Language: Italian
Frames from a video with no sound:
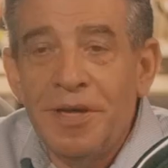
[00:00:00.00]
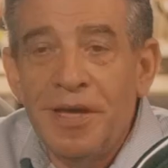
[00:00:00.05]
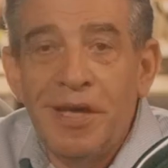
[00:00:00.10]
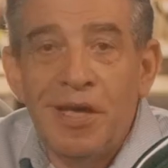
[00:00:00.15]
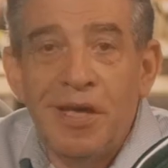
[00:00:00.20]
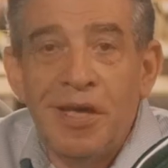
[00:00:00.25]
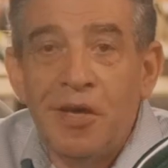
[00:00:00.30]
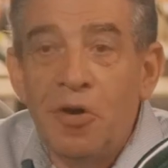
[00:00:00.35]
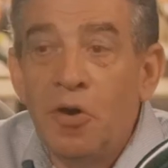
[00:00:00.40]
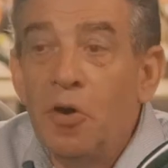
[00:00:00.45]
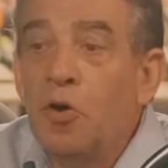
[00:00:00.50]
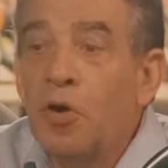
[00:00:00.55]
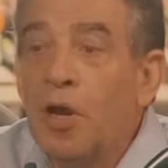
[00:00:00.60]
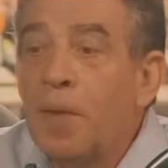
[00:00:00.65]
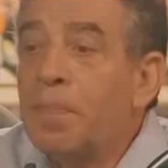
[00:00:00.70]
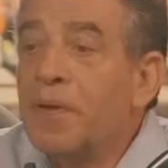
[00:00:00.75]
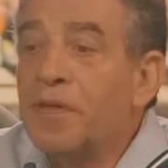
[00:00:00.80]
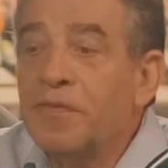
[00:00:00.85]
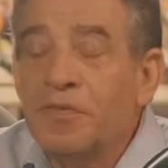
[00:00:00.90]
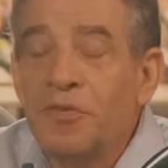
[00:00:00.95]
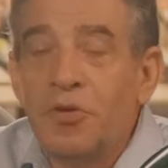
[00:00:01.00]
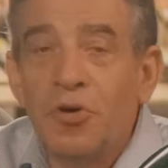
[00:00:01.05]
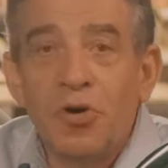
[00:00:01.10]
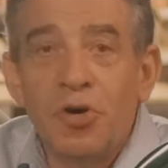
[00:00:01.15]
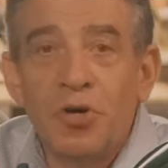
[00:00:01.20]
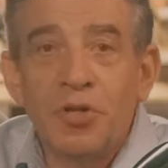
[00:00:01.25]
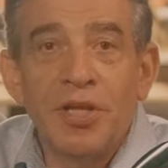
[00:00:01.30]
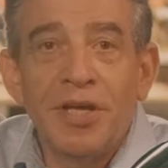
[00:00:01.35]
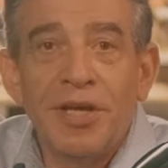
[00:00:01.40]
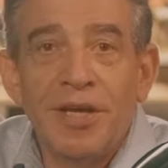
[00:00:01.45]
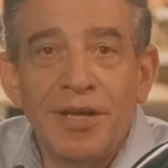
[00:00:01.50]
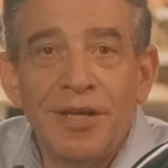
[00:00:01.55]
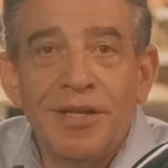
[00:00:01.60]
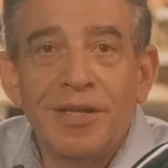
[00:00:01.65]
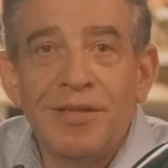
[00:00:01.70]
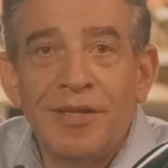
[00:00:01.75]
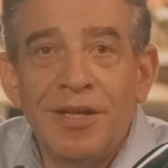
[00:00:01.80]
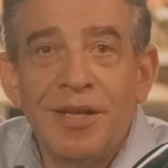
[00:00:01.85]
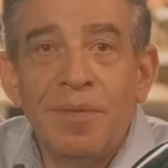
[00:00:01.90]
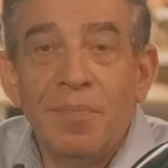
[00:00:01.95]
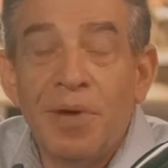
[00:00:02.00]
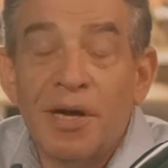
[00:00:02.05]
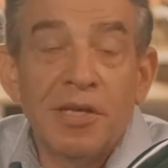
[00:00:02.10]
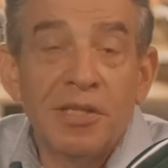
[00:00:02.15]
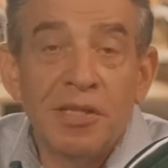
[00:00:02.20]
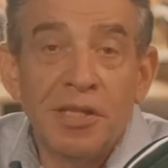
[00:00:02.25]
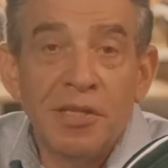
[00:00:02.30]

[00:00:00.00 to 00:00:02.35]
e ho la passione delle macchine